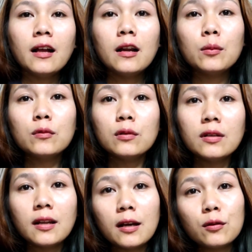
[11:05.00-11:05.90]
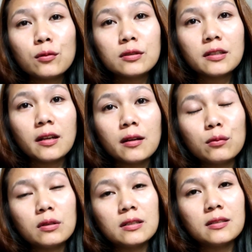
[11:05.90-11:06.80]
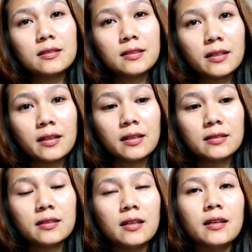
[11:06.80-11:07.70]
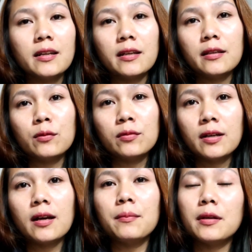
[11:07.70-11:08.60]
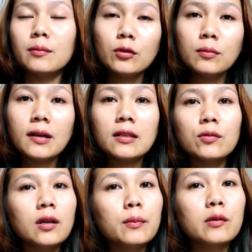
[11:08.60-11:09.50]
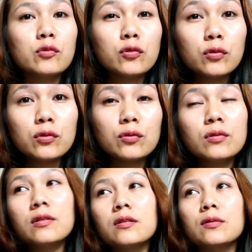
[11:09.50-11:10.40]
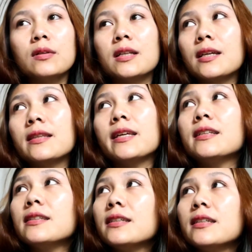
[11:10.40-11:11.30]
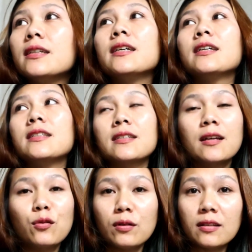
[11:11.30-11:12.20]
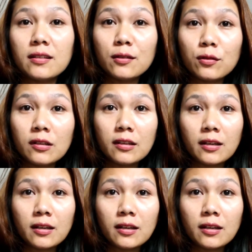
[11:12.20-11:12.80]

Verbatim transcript: Alhamdulillah ngurusin nenek udah selesai guys ya neneknya udah minum obat udah minum susu terus udah tak tensi sekarang udah tidur